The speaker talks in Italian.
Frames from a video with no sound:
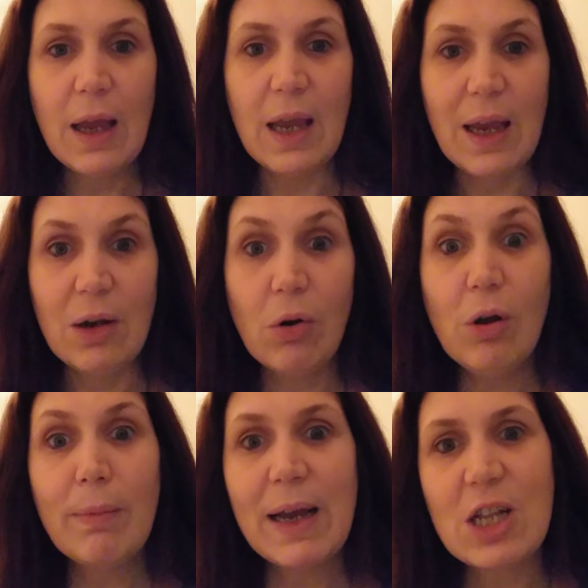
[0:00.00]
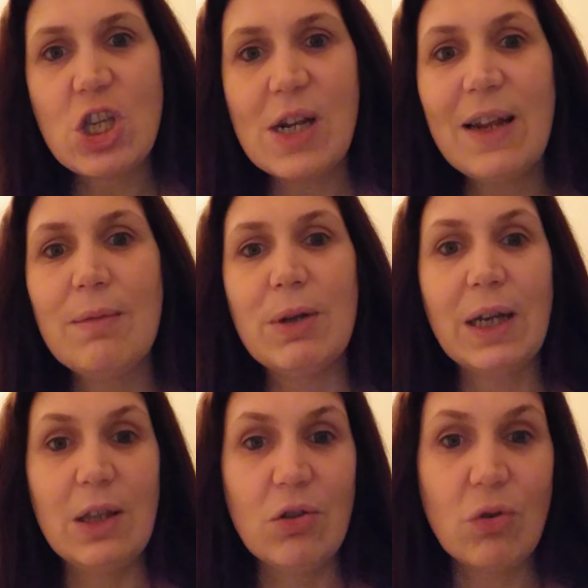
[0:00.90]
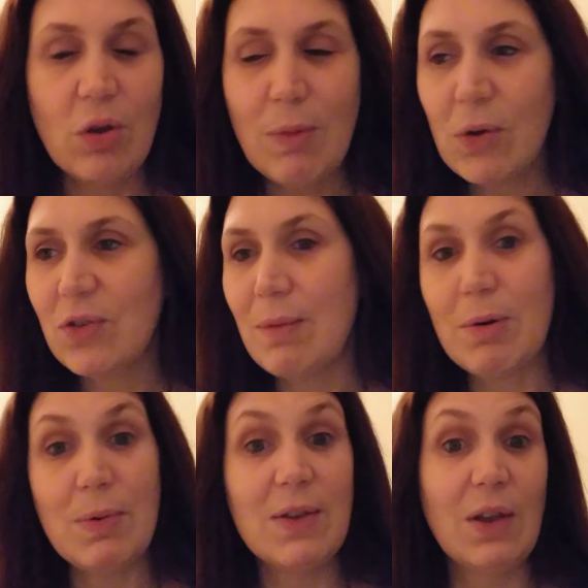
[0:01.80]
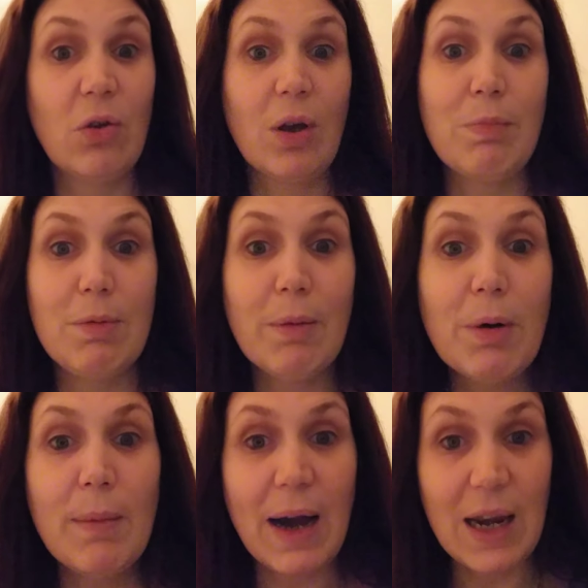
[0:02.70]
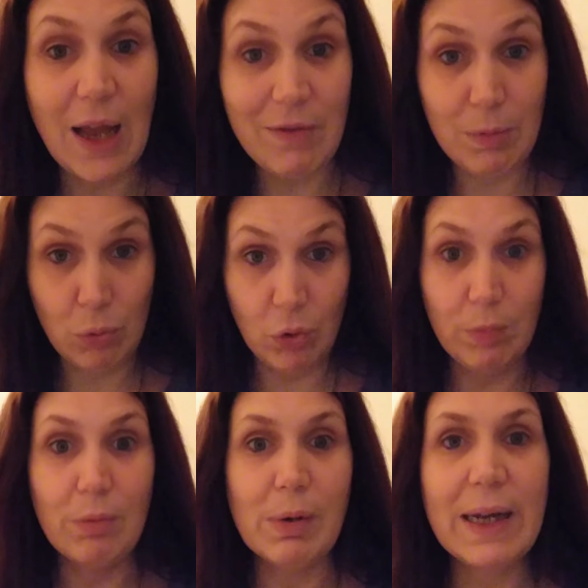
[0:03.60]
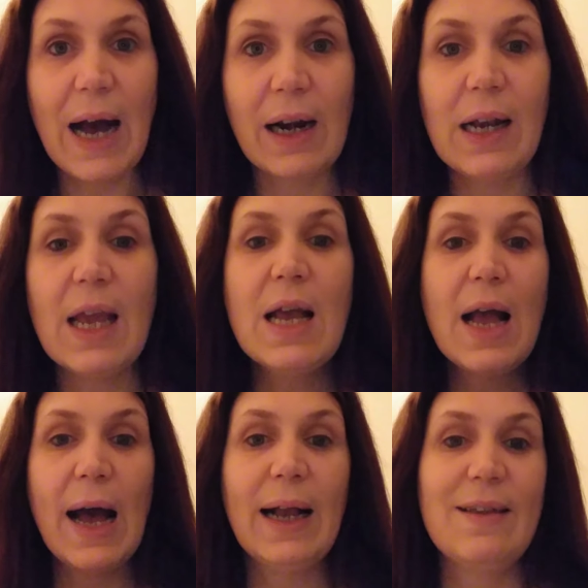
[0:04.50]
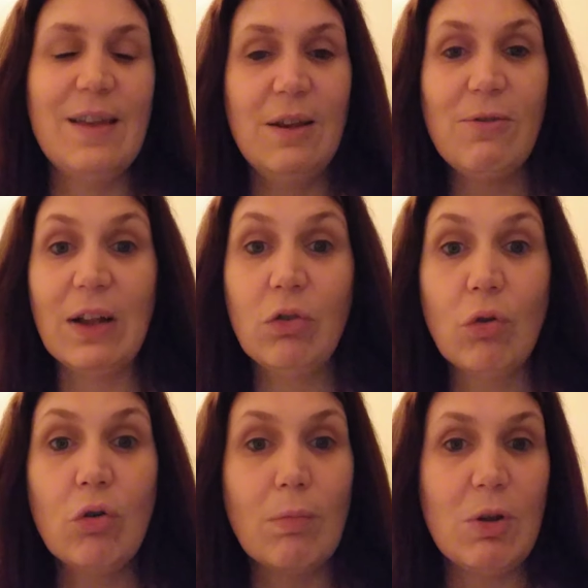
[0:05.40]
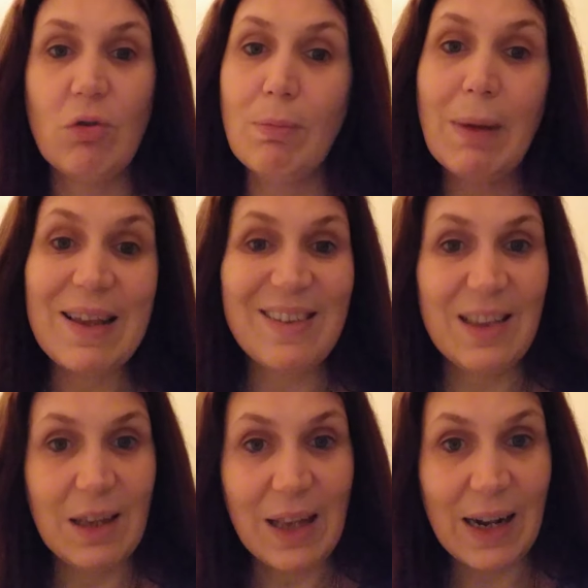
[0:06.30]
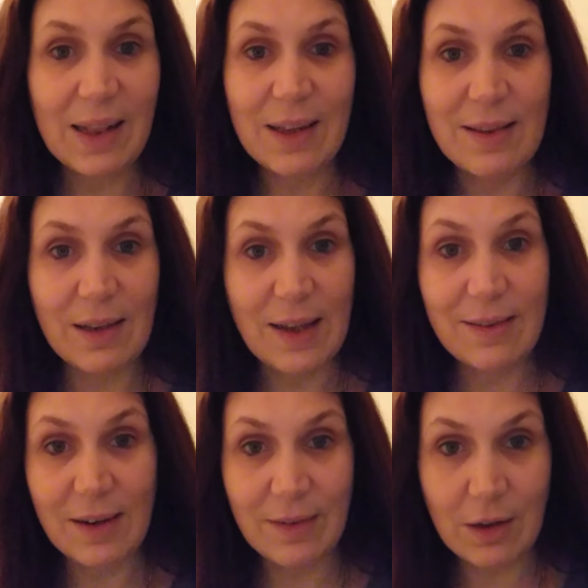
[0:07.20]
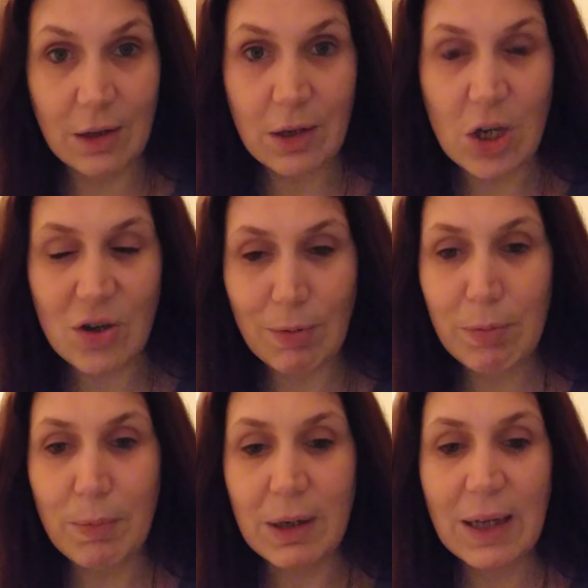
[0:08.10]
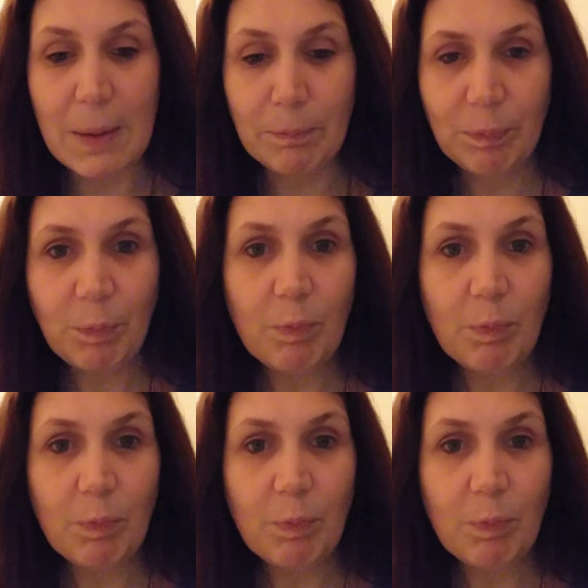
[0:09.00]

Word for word: e non li ho mai cancellati perché dentro di me ho sempre pensato che prima o poi magari avrei potuto pubblicarli, anche se di fatto non mi sono mai sentita all'altezza di essere scrittrice, proprio perché